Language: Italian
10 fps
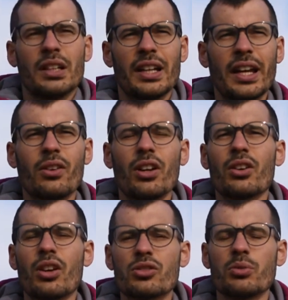Eh, quello è
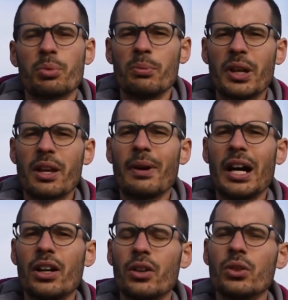un grosso
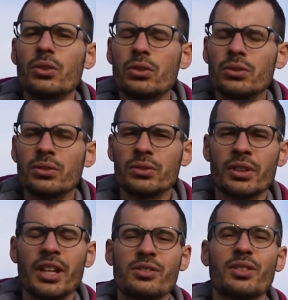problema, eh,
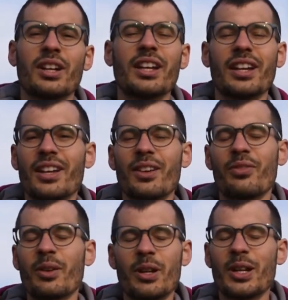adesso anche
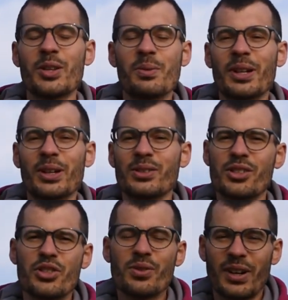fare la domanda
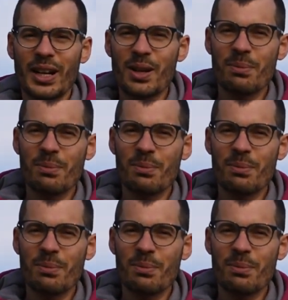così ci dovrei anche